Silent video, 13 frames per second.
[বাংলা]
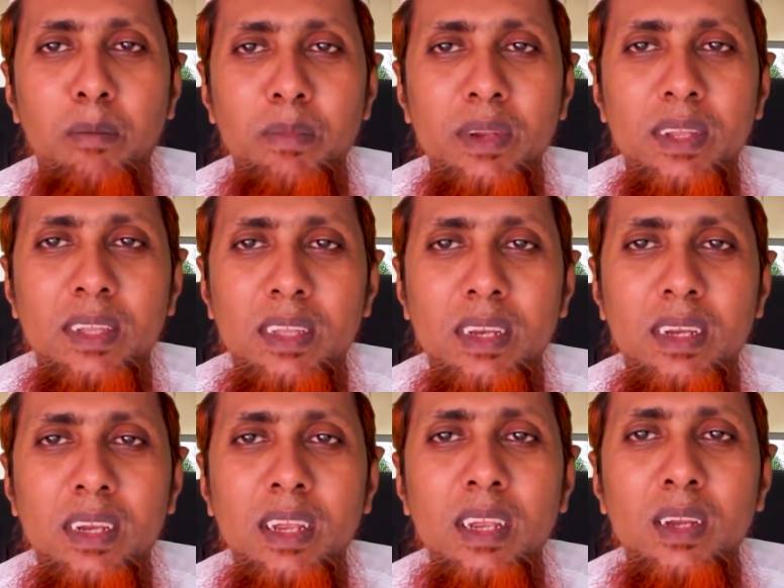আপনি
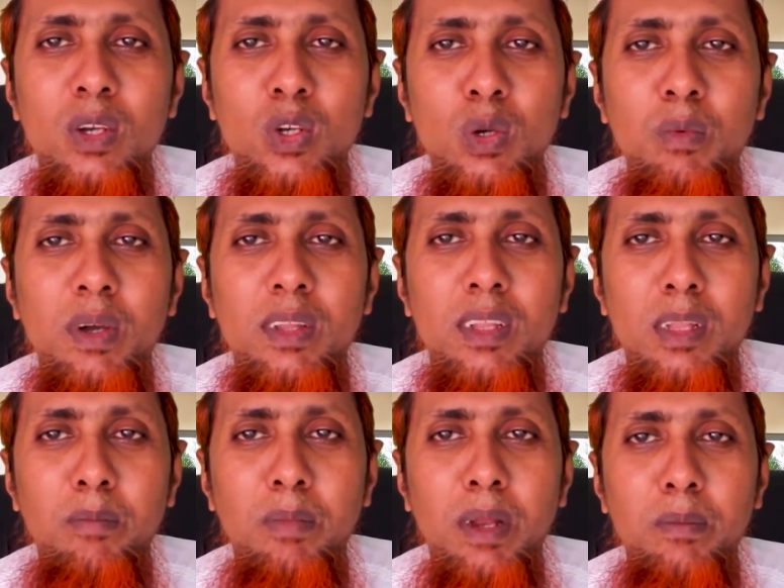স্ত্রীকে আপনাকে সময়
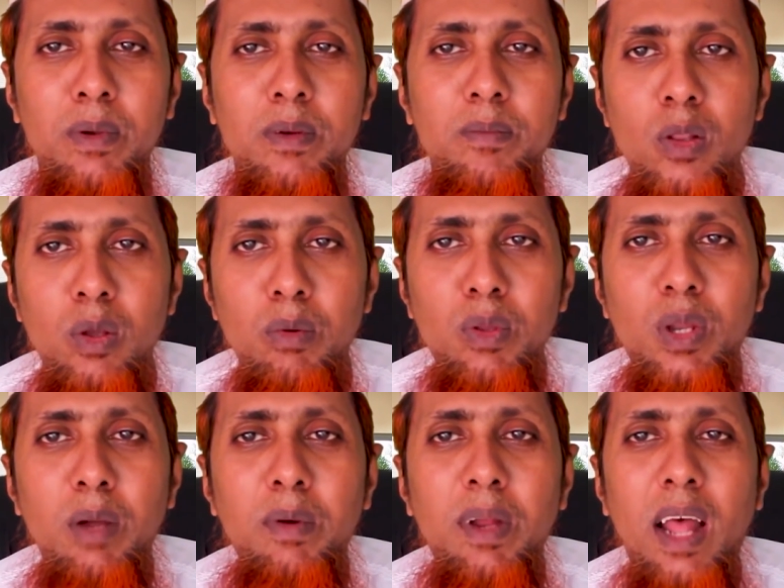দিতে পারবেন তো
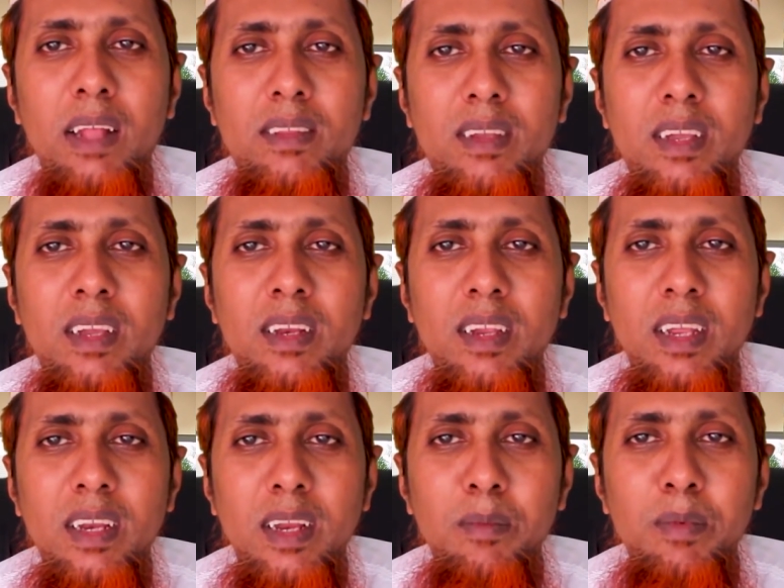বন্ধুরা আমার আজকের
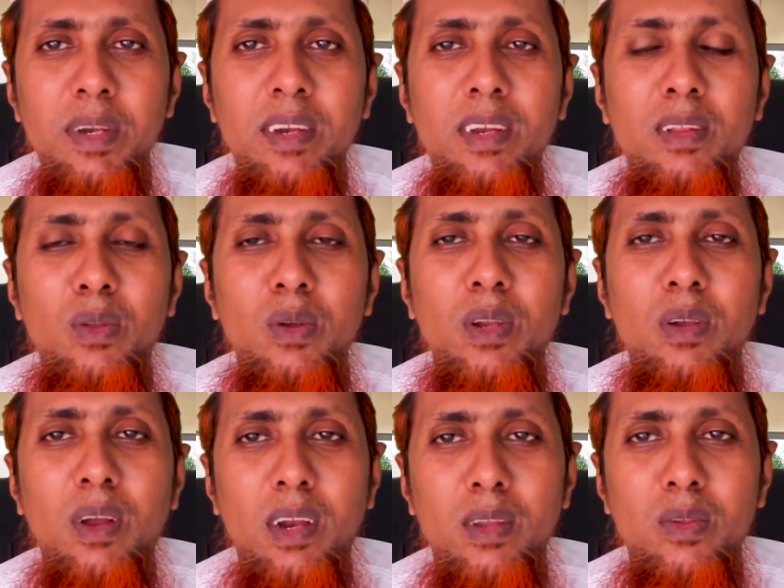এই রেমেডিটি
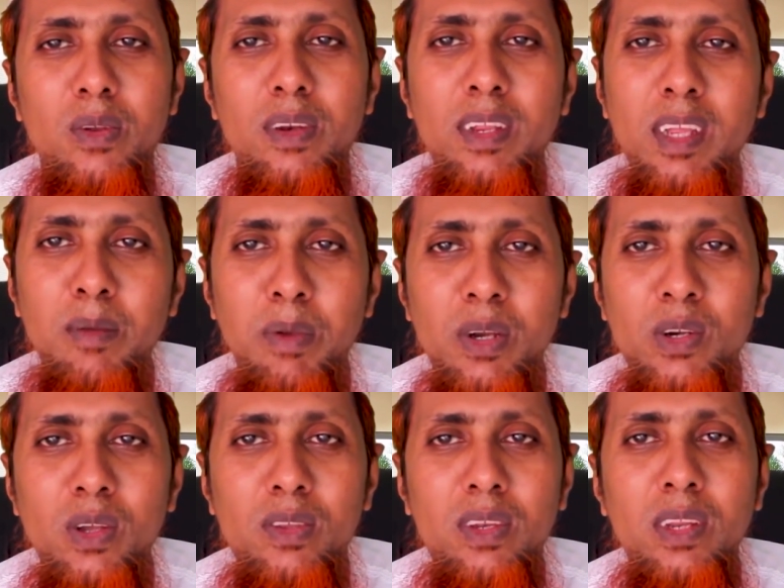তৈরি করার জন্য এই
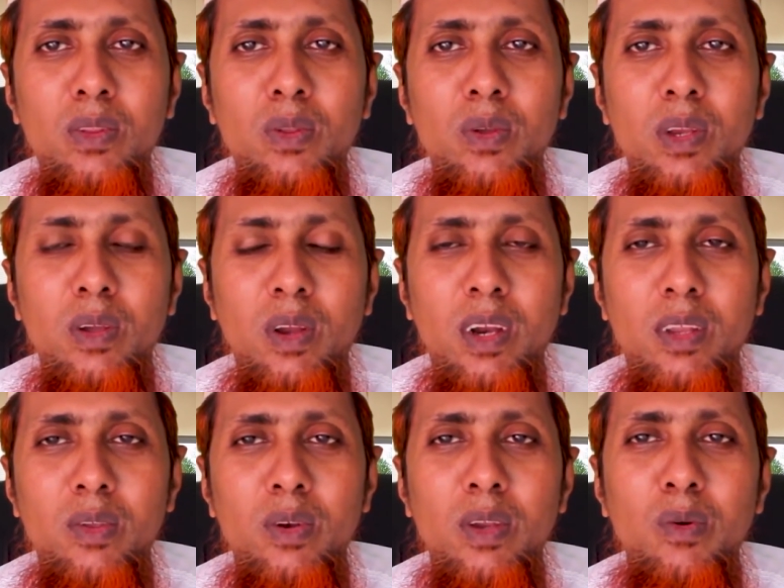ভেষজটি তৈরি
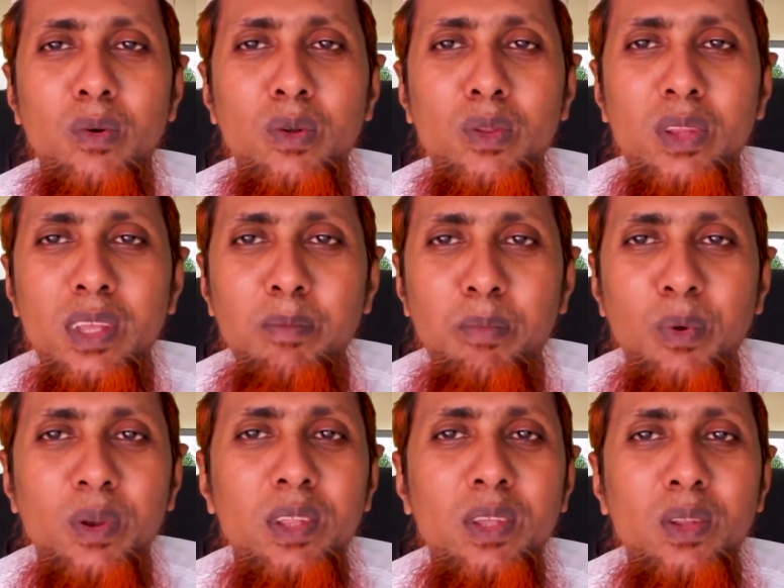করার জন্য অতি
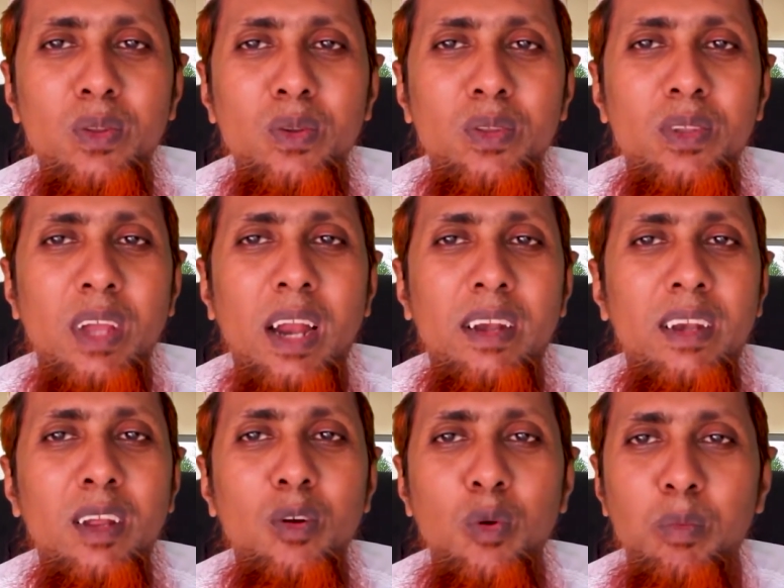পরিচিত
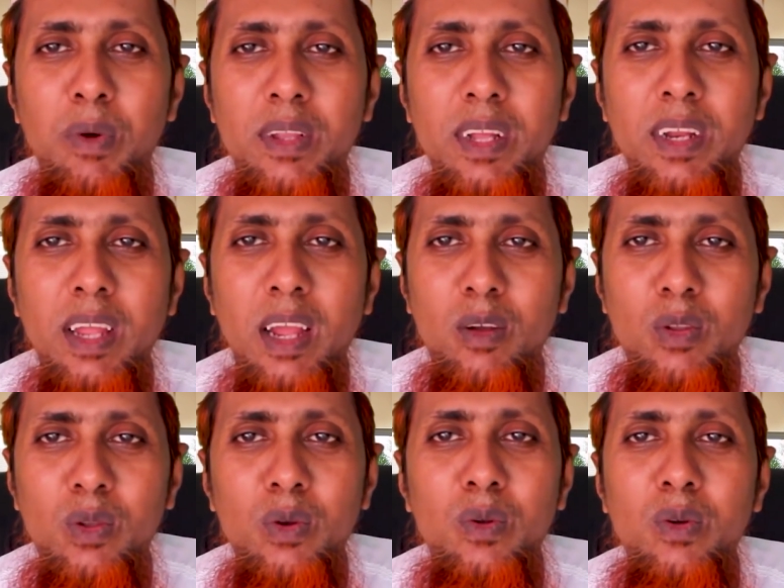চারটা উপাদান
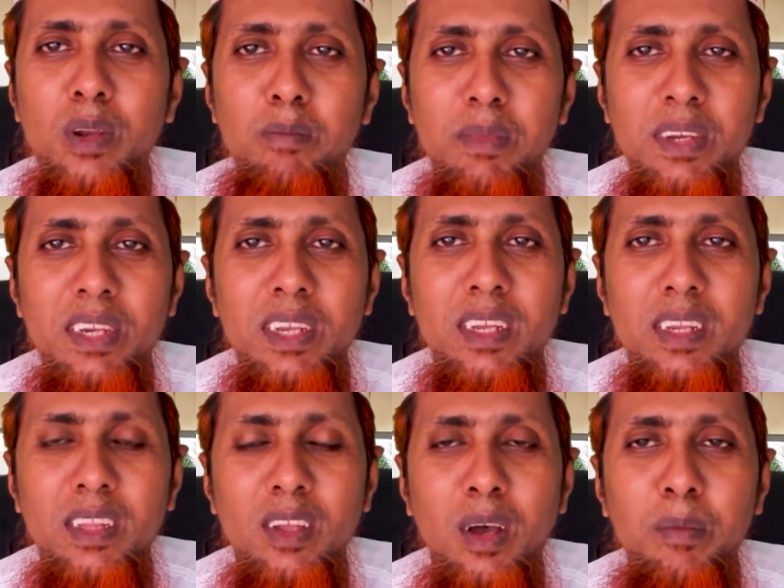একত্র করে মিশিয়ে
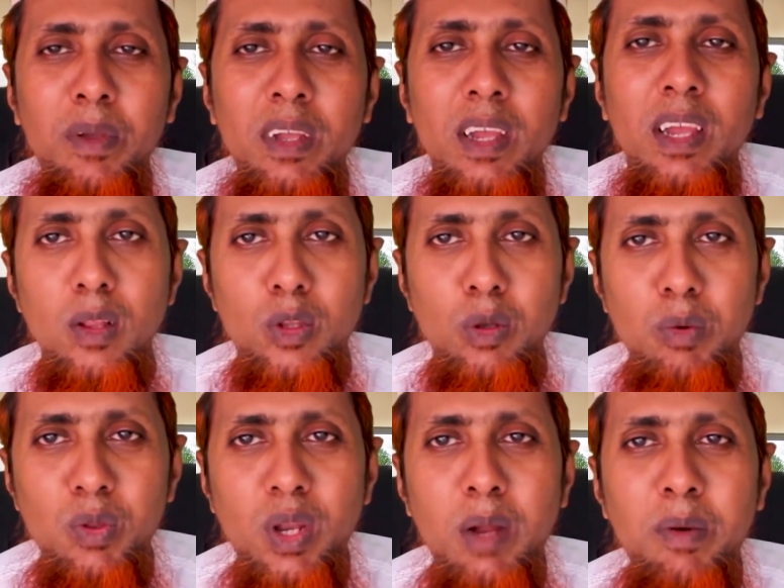নিতে হবে তো
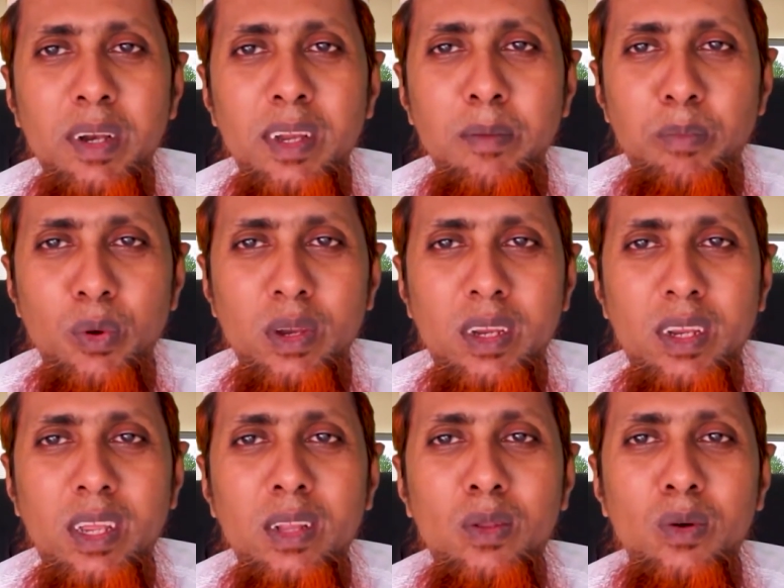বন্ধুরা আমার এই
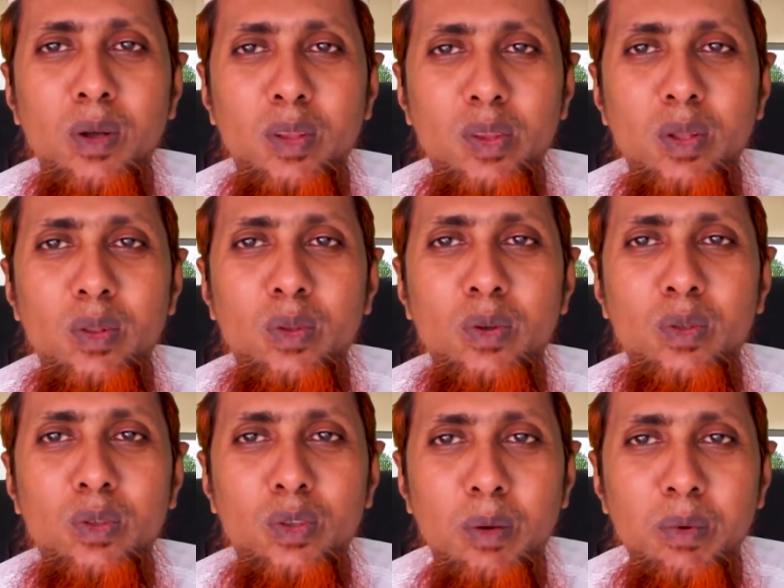পরীক্ষিত অত্যন্ত
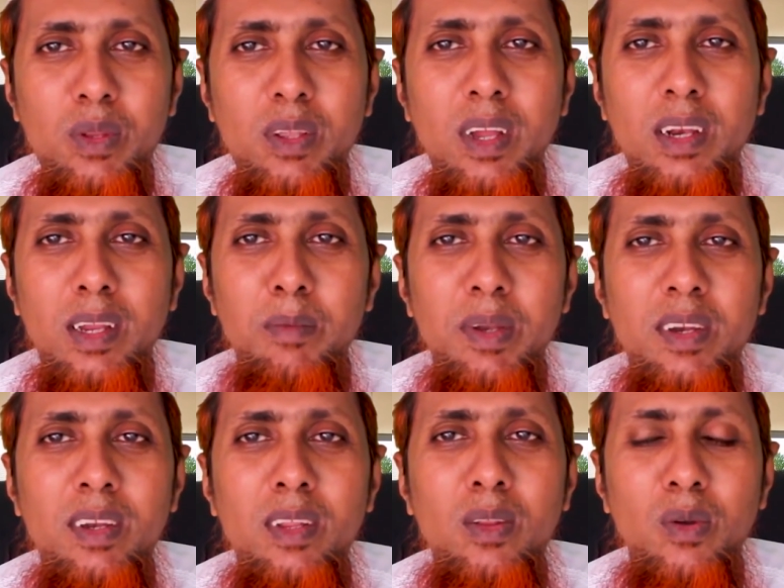চমৎকার
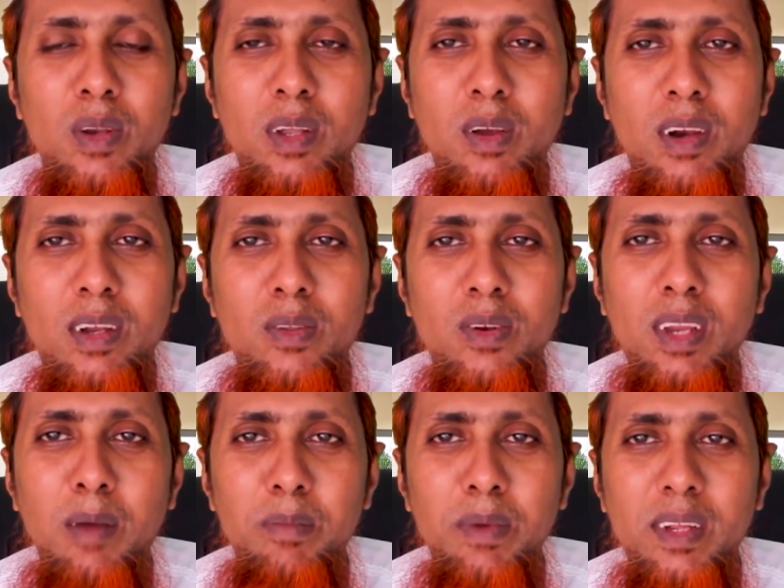রেমেডিটি তৈরি করার
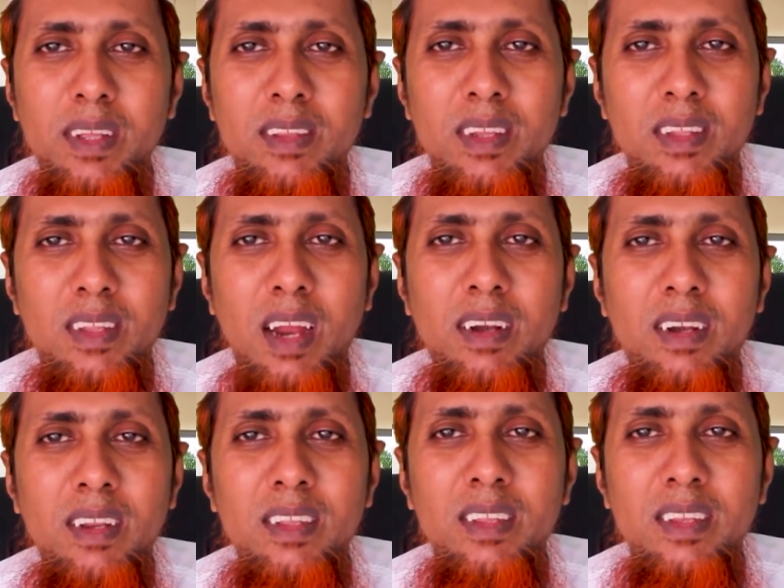জন্য আপনাকে যে
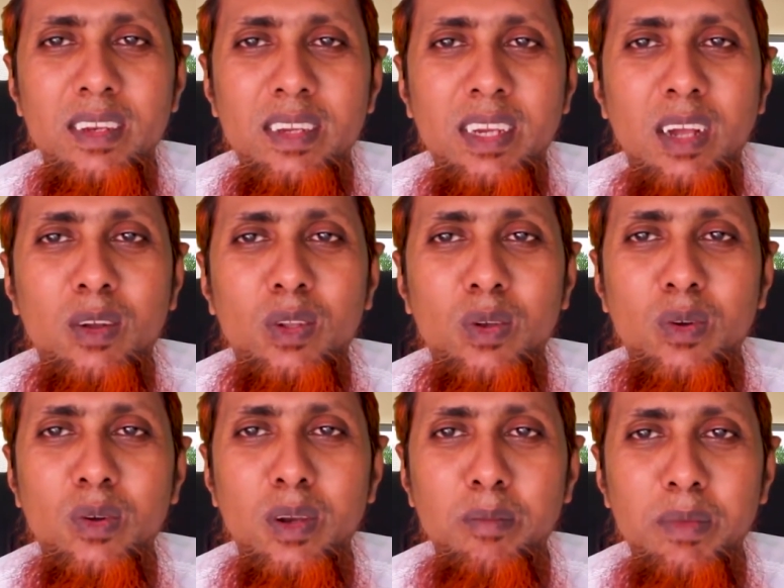চারটি জিনিস একত্র
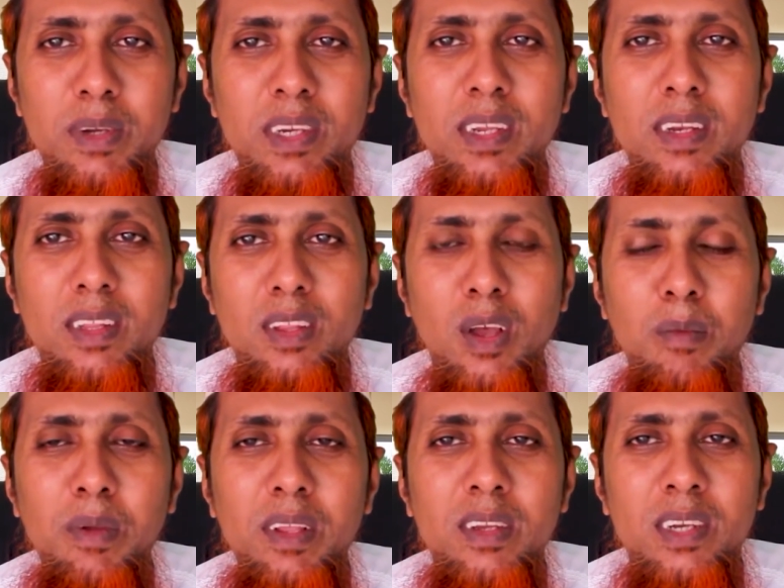করে মিশিয়ে নিতে
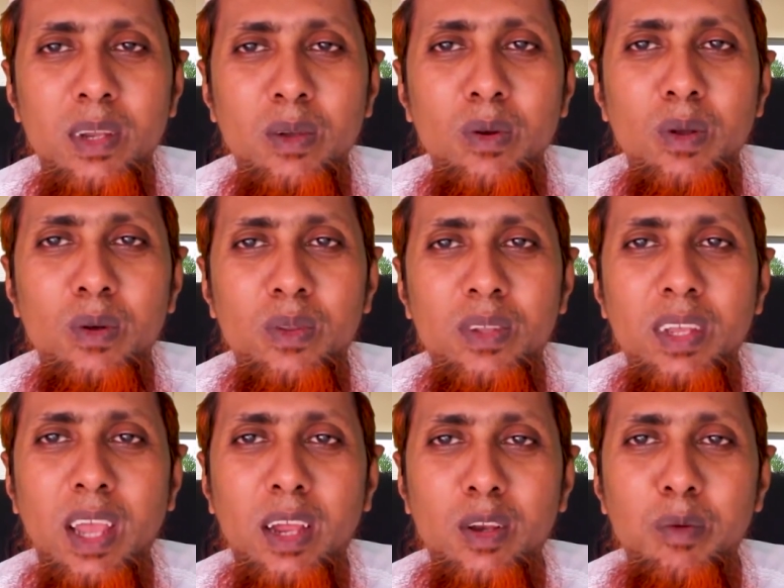হবে সেগুলো
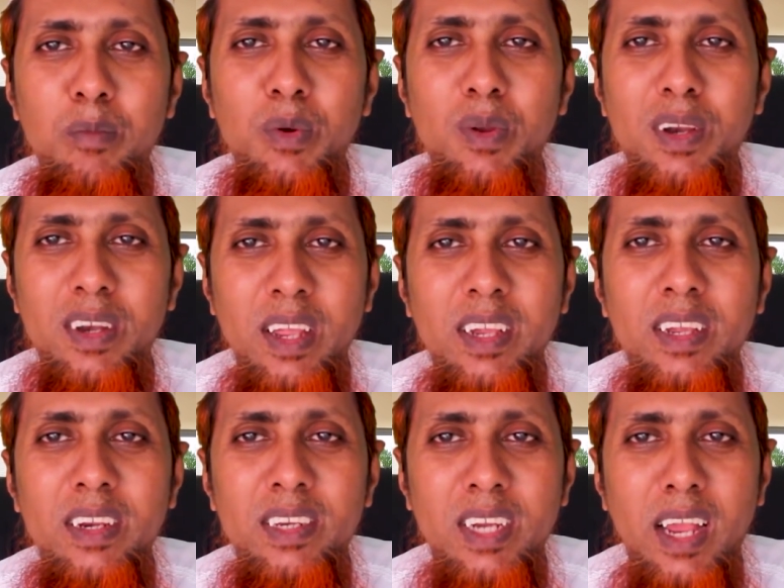হচ্ছে এক নম্বরে
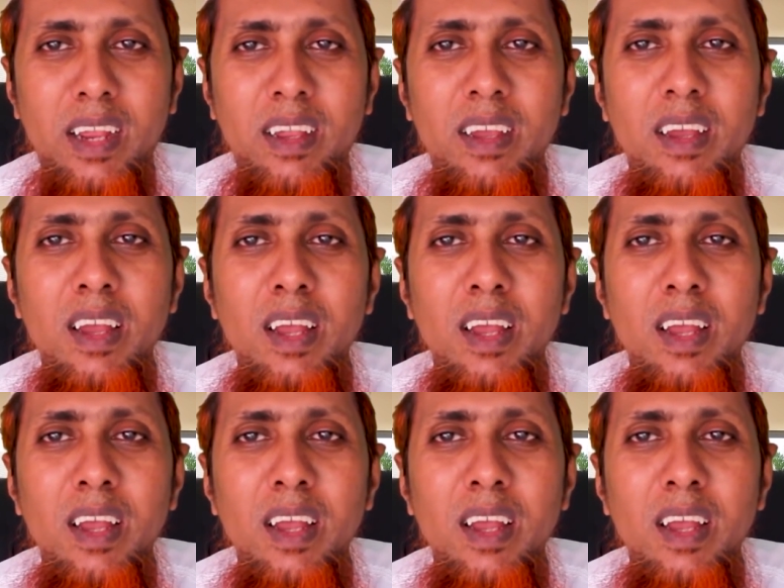ঢেকির শাক